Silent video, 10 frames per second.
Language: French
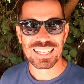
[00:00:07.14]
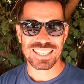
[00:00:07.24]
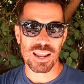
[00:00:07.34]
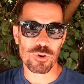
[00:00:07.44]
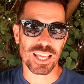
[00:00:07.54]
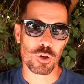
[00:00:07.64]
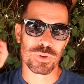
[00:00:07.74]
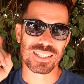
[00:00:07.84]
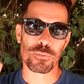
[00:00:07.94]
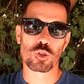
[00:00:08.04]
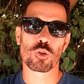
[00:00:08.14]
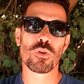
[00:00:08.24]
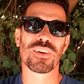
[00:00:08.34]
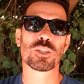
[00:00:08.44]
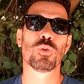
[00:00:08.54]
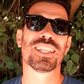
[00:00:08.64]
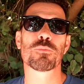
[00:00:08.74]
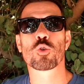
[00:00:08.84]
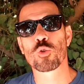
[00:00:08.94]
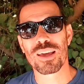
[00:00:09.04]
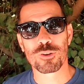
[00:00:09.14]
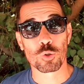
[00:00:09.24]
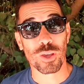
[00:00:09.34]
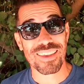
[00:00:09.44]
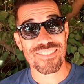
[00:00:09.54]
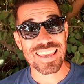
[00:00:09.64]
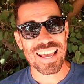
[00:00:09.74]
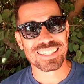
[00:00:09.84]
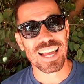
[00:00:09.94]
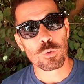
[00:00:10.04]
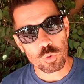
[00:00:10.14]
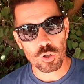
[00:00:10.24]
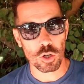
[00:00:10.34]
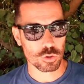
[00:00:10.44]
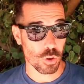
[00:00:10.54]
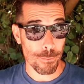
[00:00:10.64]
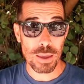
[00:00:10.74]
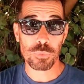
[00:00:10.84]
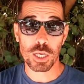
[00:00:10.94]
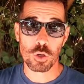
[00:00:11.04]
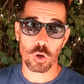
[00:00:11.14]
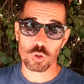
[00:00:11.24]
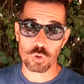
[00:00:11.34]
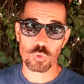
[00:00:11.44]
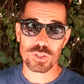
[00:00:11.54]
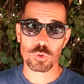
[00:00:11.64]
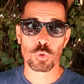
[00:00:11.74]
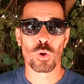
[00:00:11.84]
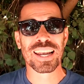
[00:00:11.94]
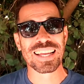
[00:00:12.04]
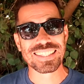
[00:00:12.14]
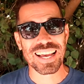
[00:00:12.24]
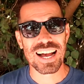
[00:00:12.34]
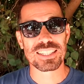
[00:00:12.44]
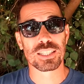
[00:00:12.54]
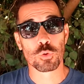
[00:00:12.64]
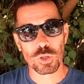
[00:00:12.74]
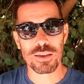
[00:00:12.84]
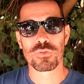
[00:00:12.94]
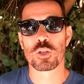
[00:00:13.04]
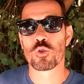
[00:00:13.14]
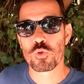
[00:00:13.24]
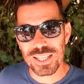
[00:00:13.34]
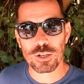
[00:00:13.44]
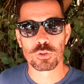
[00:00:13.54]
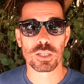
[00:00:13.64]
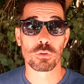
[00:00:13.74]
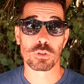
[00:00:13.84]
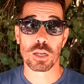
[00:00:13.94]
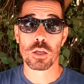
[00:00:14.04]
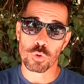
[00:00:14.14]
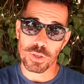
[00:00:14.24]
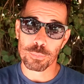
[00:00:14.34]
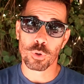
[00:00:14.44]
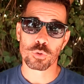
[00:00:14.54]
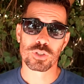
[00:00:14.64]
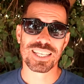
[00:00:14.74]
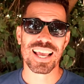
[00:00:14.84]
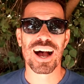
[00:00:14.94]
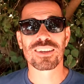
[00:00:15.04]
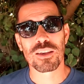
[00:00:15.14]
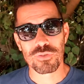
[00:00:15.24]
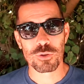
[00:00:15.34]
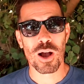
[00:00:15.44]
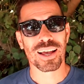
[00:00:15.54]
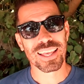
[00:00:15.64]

Salam alaikum les amis, aujourd'hui 28e jour de l'aventure réveil à Taroudante, même décor, je suis sur la terrasse du café juste à côté de l'hôtel. Je viens de prendre aussi un café noir